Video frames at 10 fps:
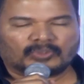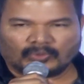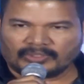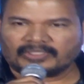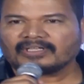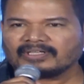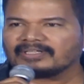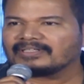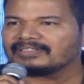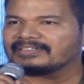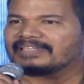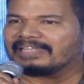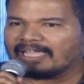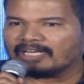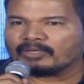టోటల్
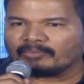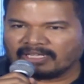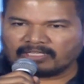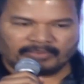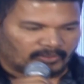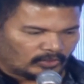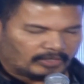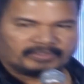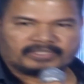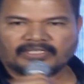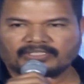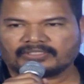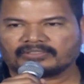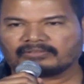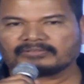క్యారియర్ మేకప్ ఒక పిక్చర్లు
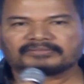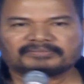వేసేసారు